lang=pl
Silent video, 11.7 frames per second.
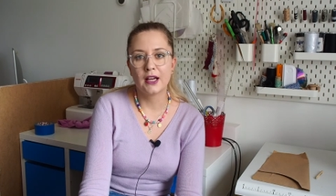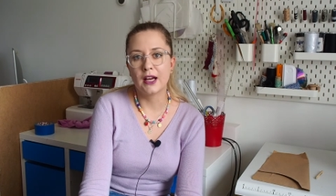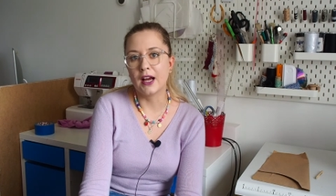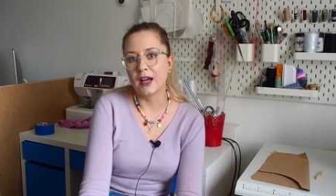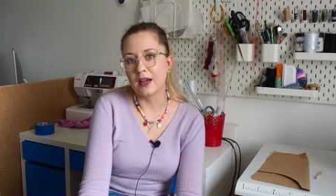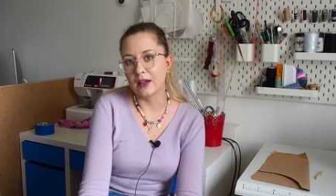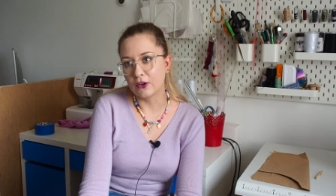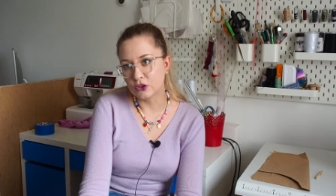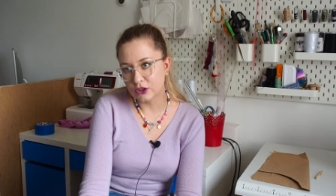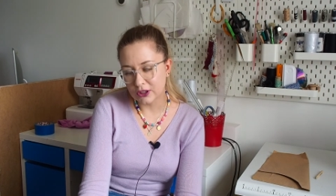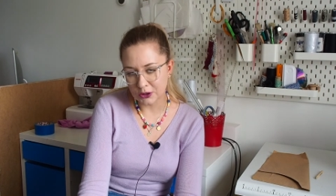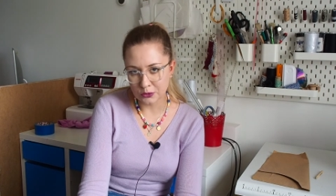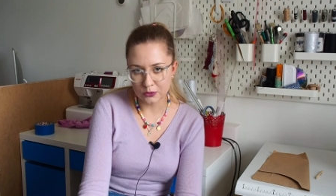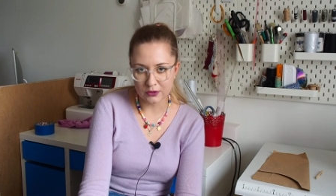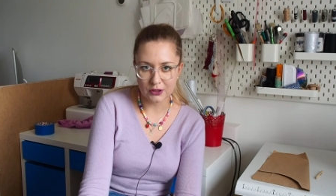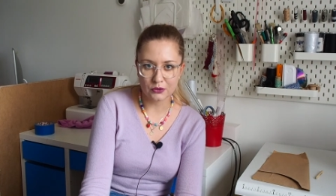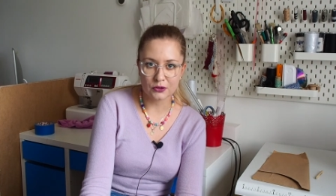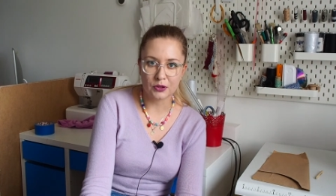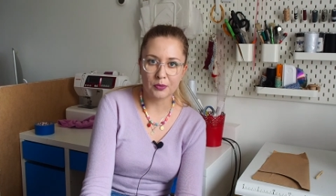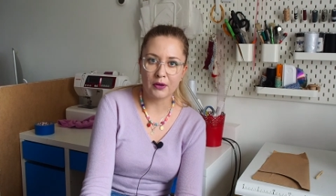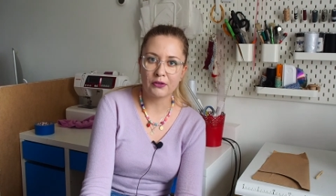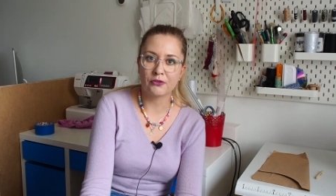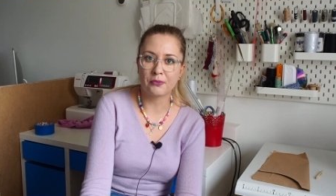e, od czasu do czasu się
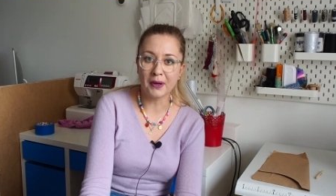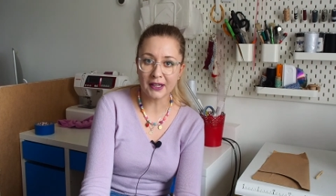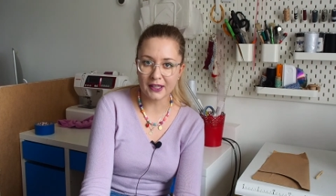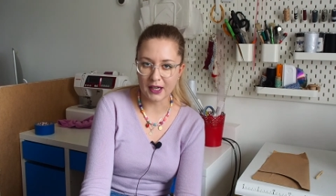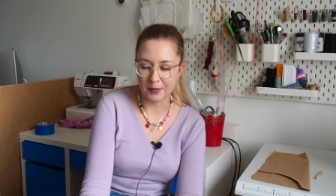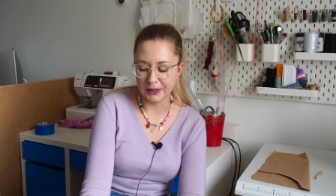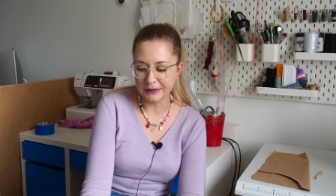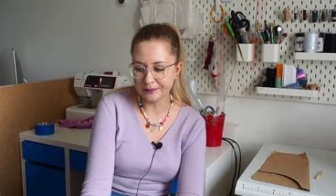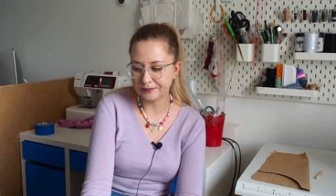bawię w makramę,